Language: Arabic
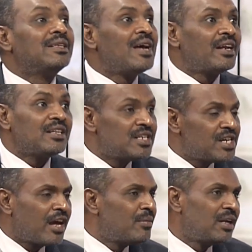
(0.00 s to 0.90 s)
إدانة
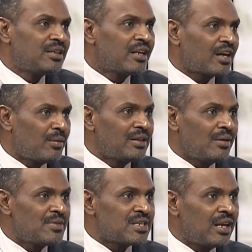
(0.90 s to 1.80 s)
الجرائم التي ارتكبها
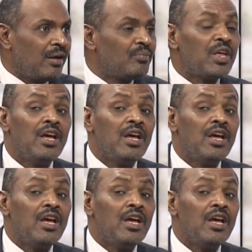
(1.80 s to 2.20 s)
الدعم السريع